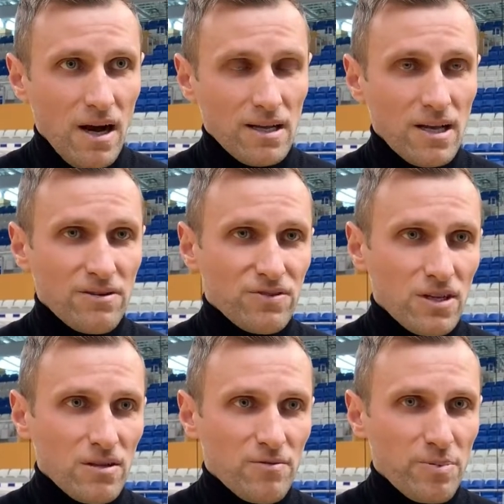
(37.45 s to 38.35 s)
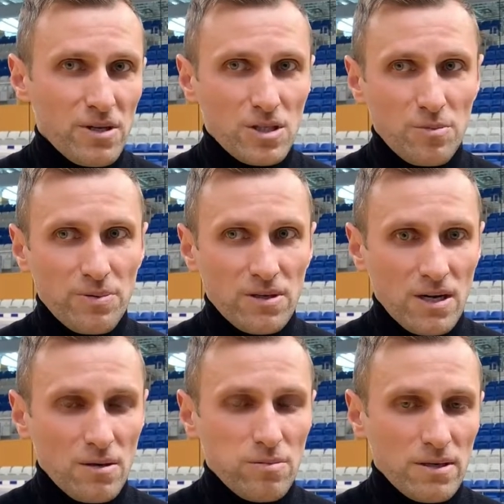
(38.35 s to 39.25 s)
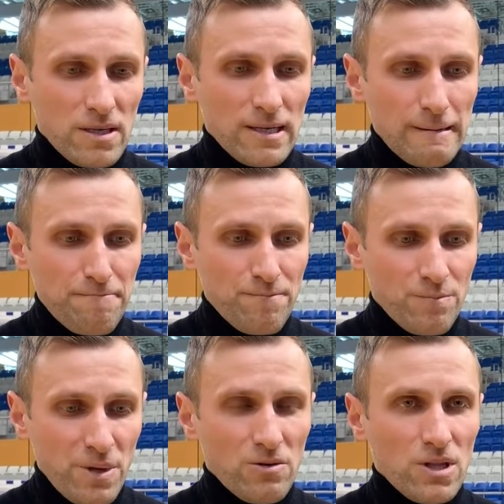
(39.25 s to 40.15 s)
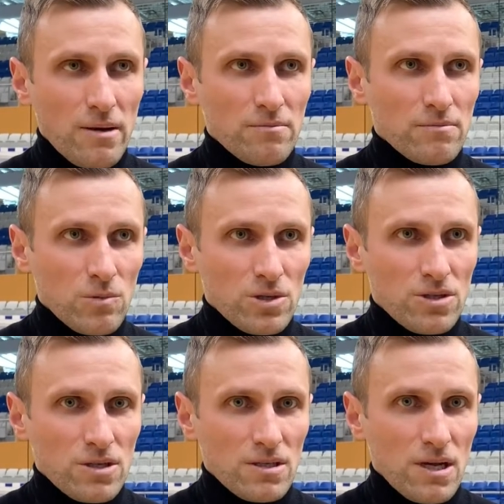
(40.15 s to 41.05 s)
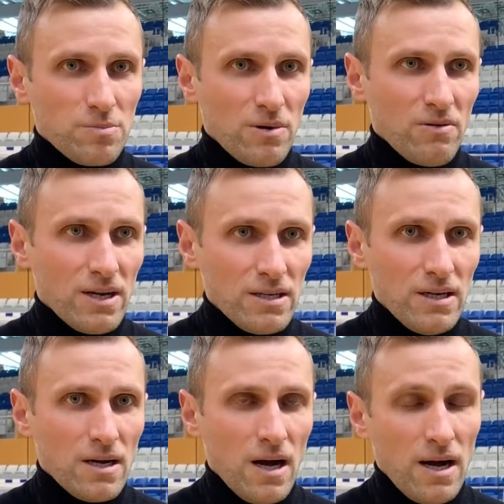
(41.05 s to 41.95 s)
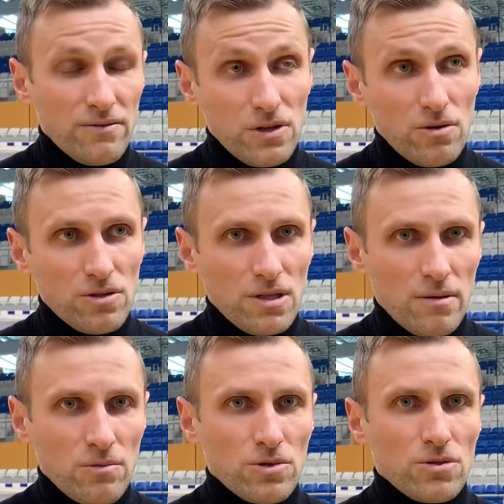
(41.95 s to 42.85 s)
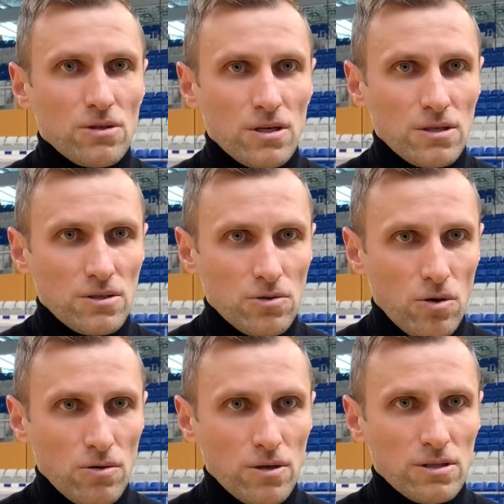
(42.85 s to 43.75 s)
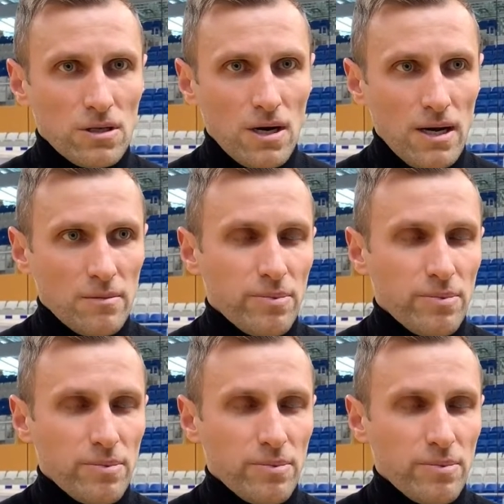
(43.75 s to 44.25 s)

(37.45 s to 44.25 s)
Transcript: А так в целом, в принципе, как бы первый там, можно сказать, провалили, а второй там очень даже здорово отыграли.